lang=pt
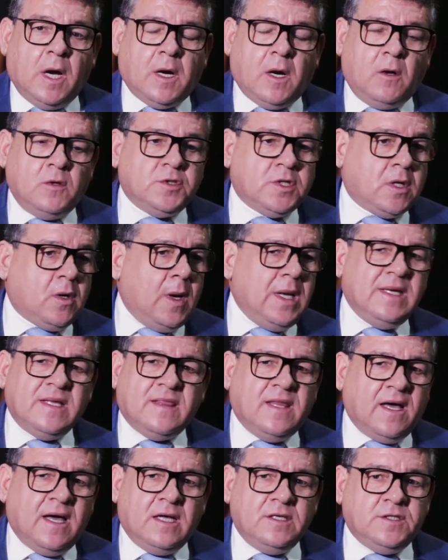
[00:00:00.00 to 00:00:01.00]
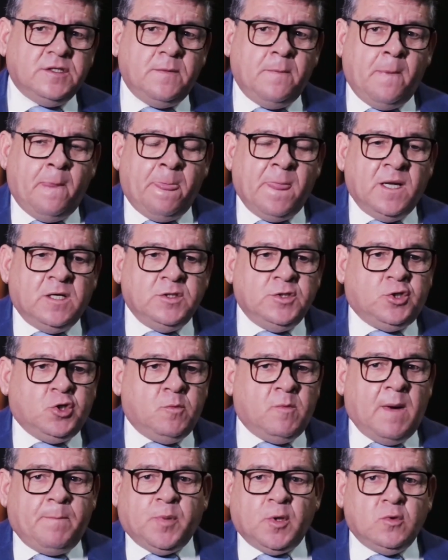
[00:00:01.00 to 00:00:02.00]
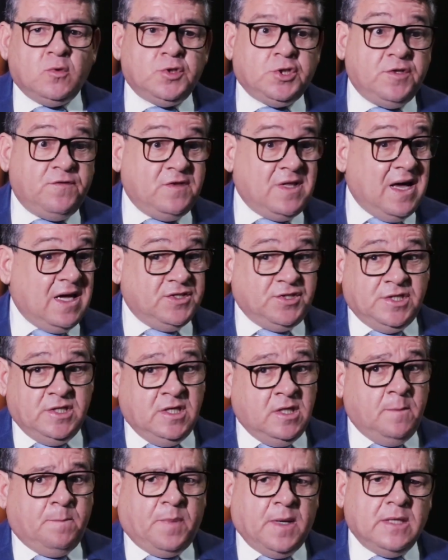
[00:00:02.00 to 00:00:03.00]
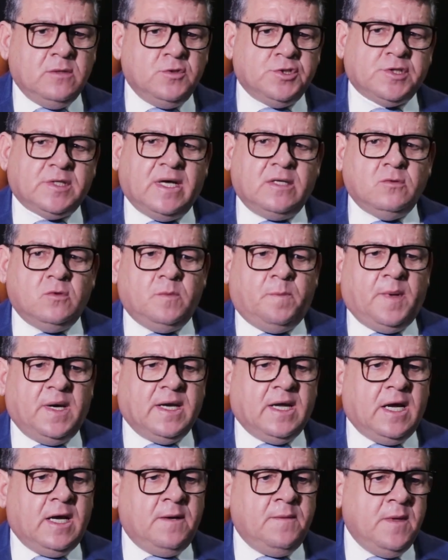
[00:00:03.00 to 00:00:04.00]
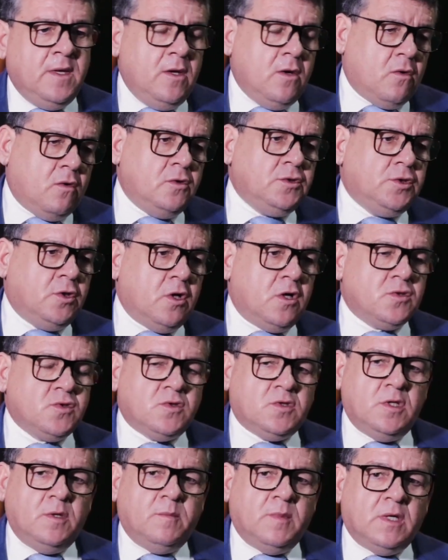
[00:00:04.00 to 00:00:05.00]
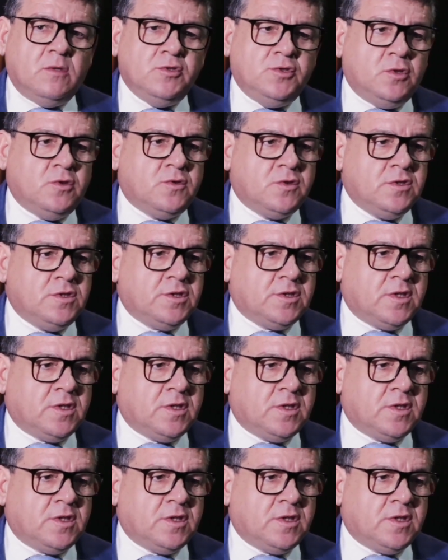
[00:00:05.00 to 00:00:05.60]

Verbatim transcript: cacau de qualidade, de uma produtividade ímpar do Estado do Pará com os nossos irmãos de outros